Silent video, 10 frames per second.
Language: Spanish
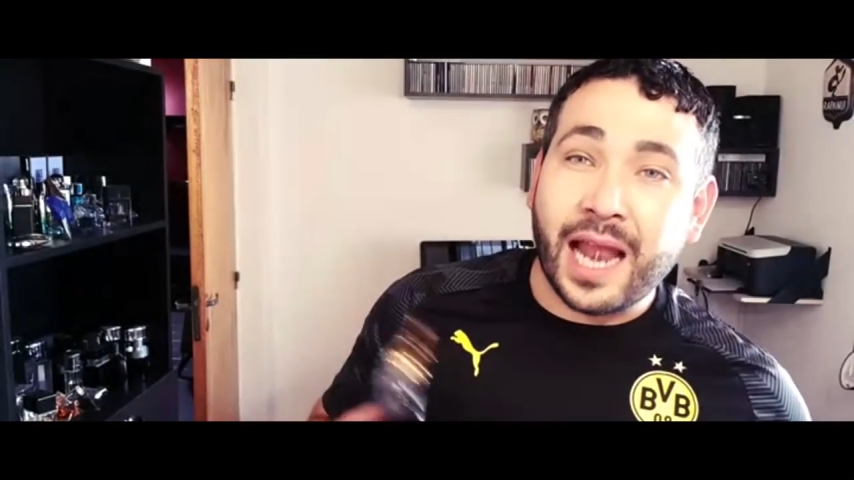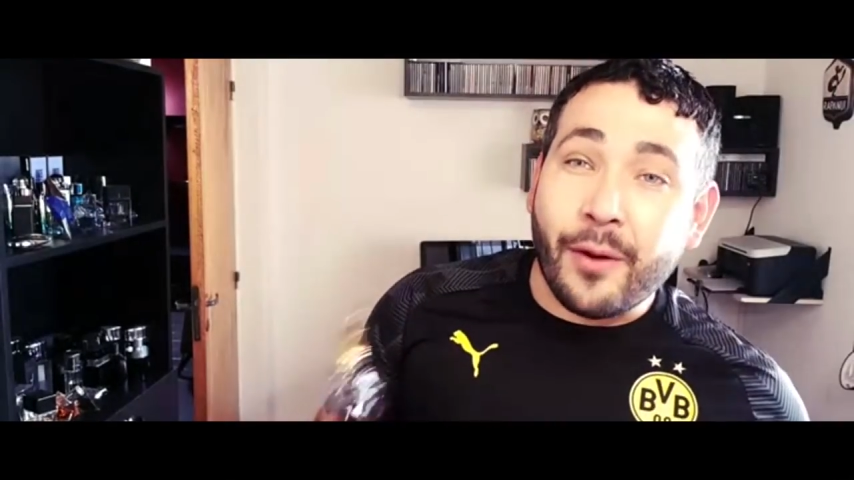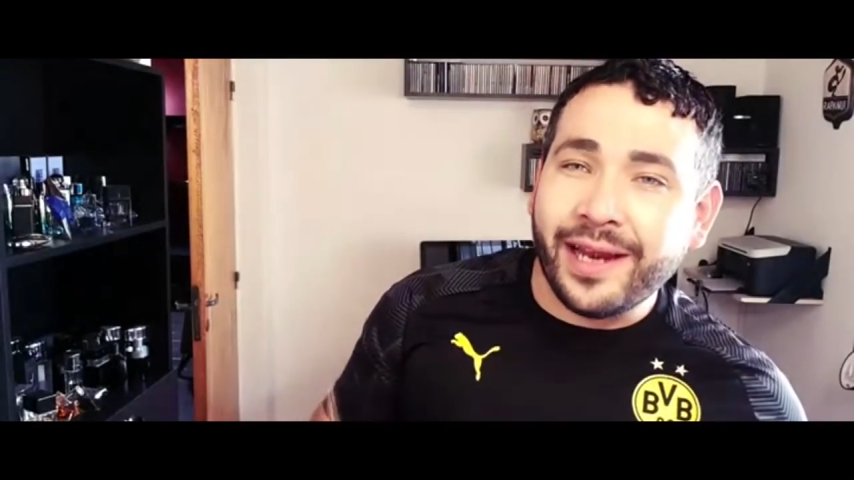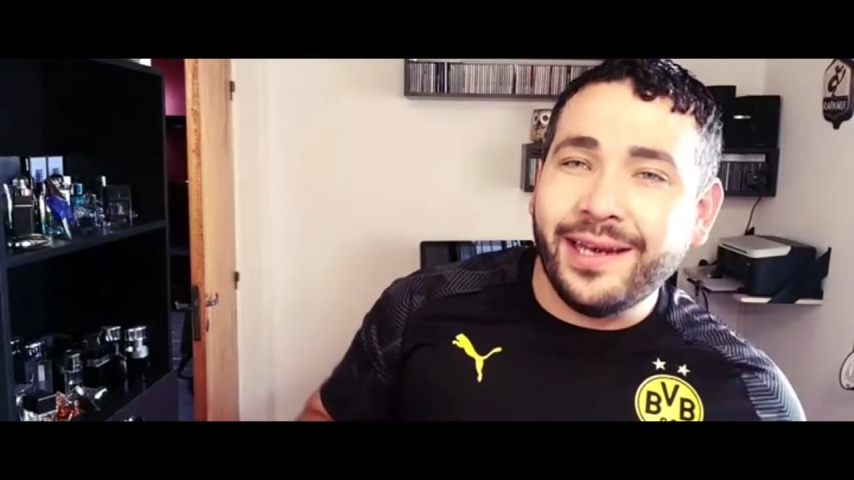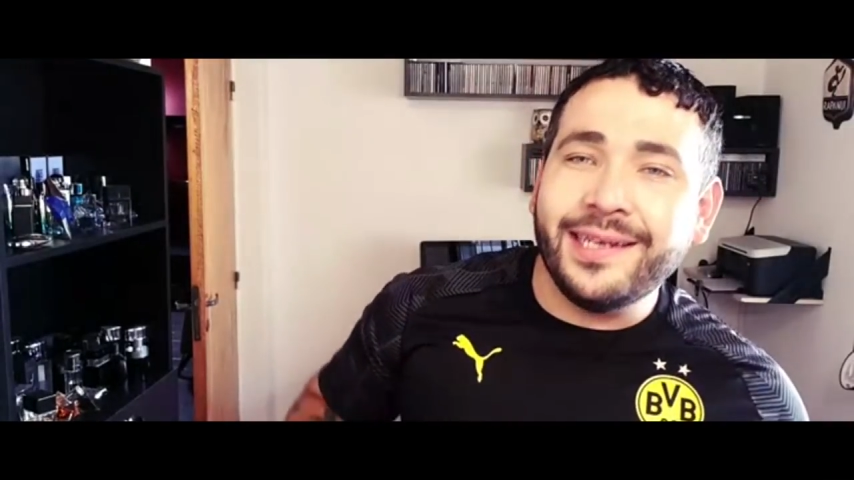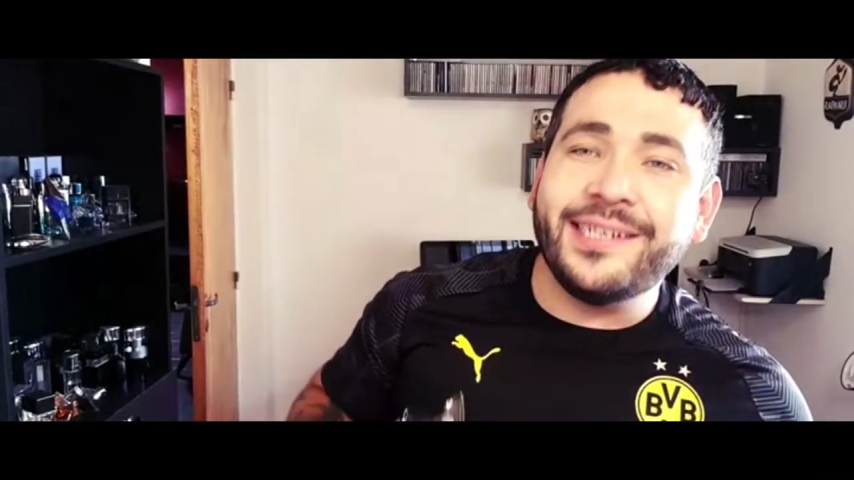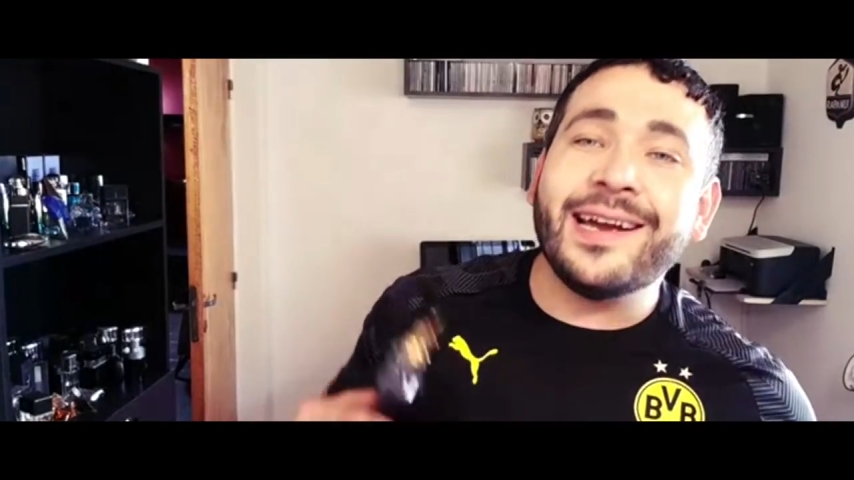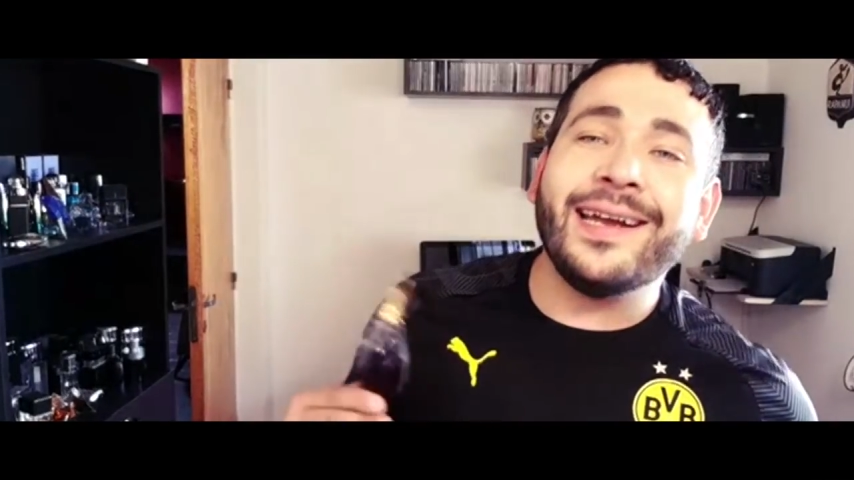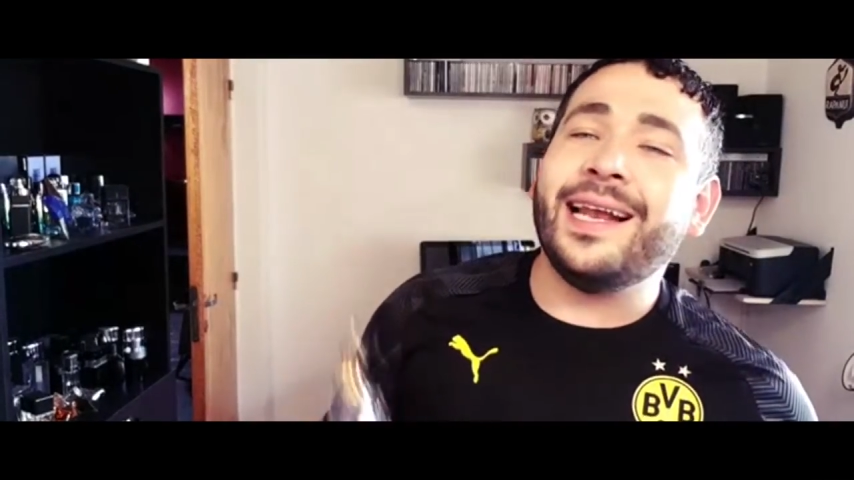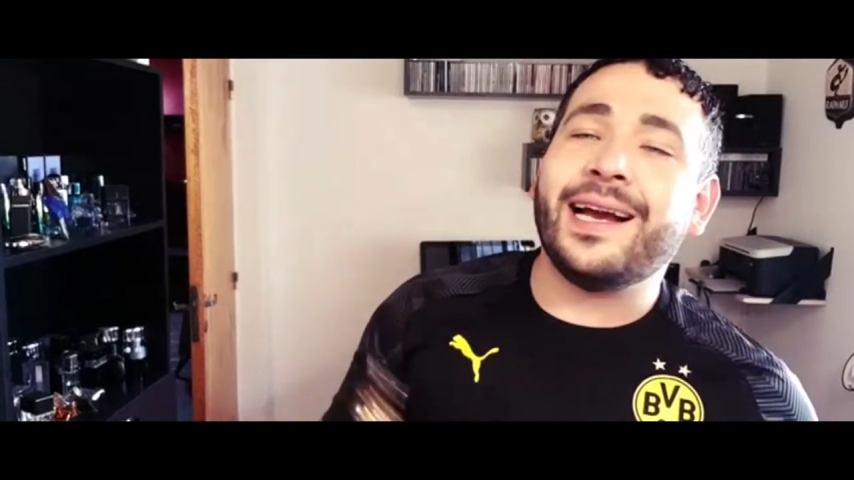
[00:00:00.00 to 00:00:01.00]
la
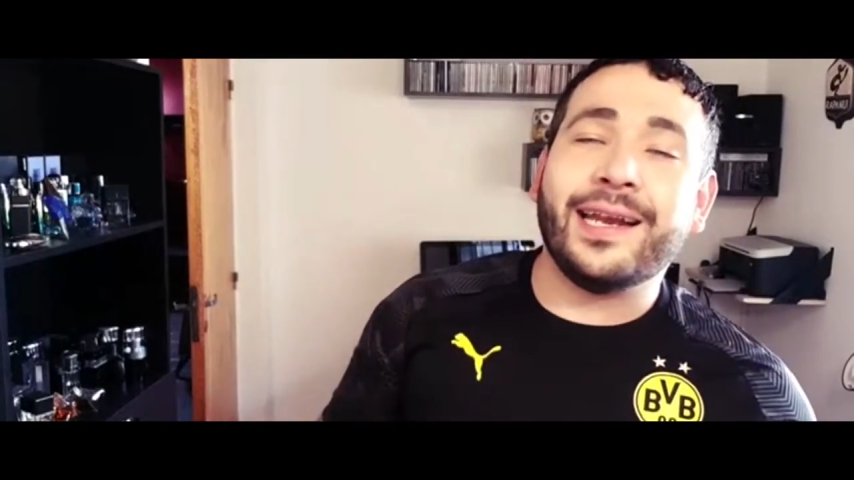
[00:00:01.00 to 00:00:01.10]
vainilla y la